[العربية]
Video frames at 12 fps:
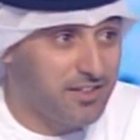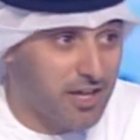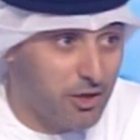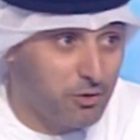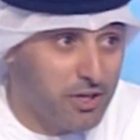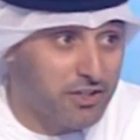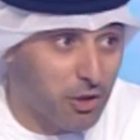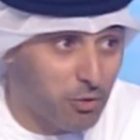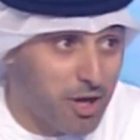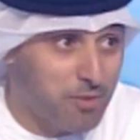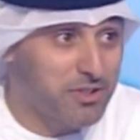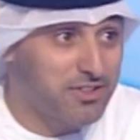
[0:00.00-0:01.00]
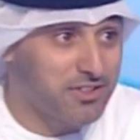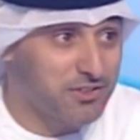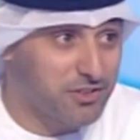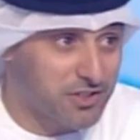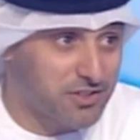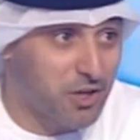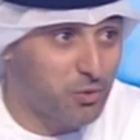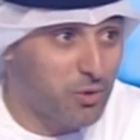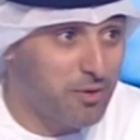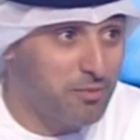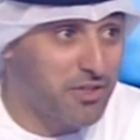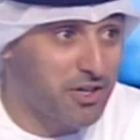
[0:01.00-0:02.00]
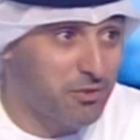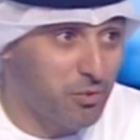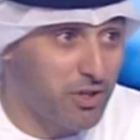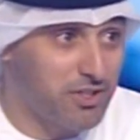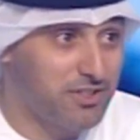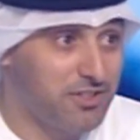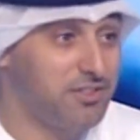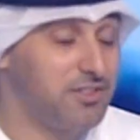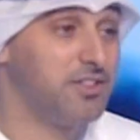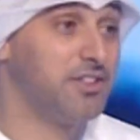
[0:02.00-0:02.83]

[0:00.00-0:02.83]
هل هناك ضوابط ان تختاروها مثلا طبعا. معينه